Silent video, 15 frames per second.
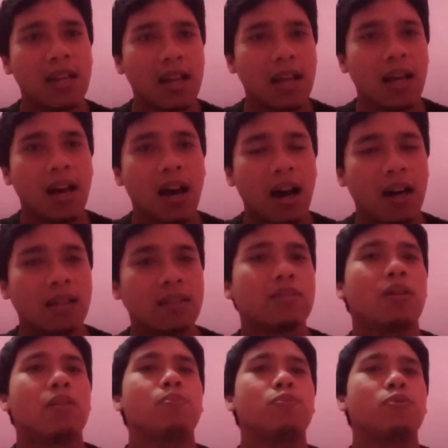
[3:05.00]

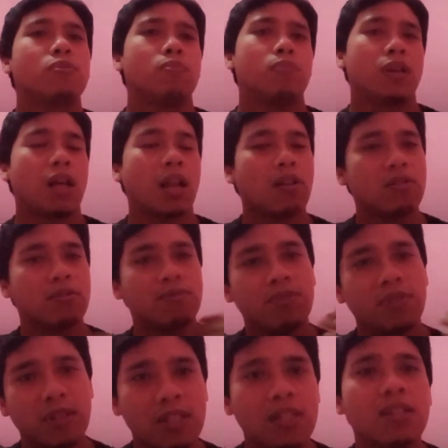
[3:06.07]
ataupun melalui
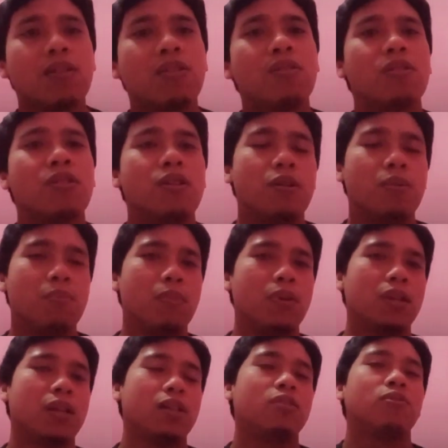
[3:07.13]
video,
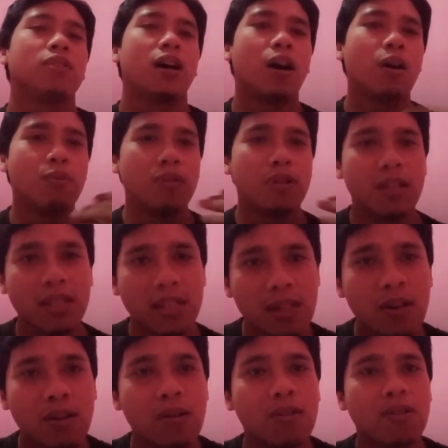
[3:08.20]
melalui
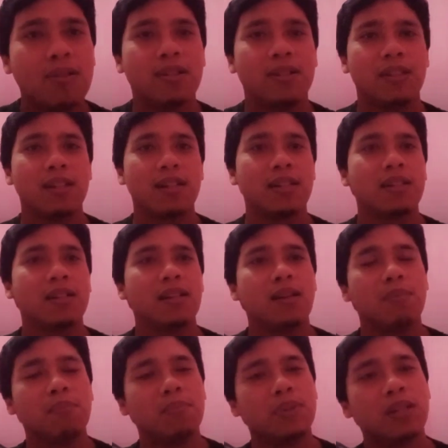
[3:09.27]
audio ya,
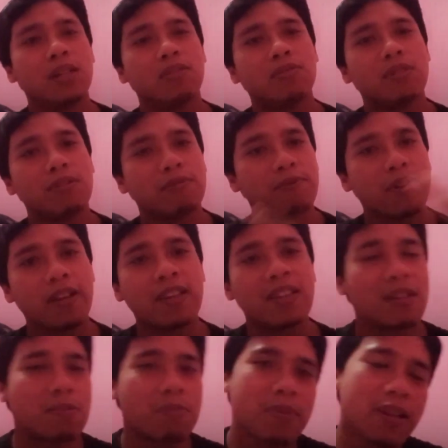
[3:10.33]
melalui
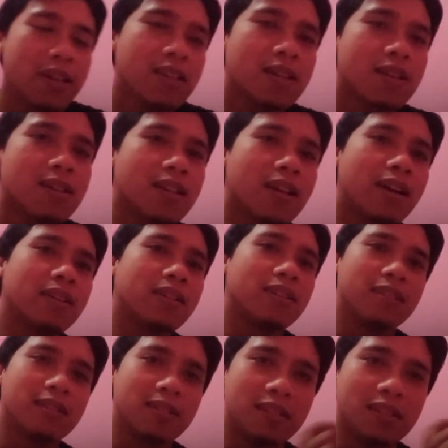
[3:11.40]
flyer-flyer yang
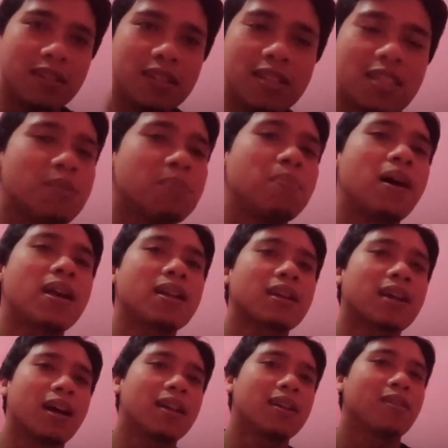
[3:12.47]

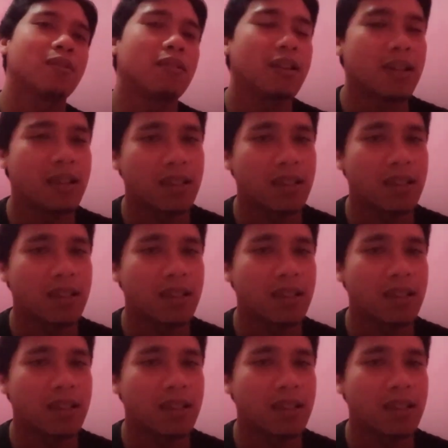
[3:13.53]
disebarkan oleh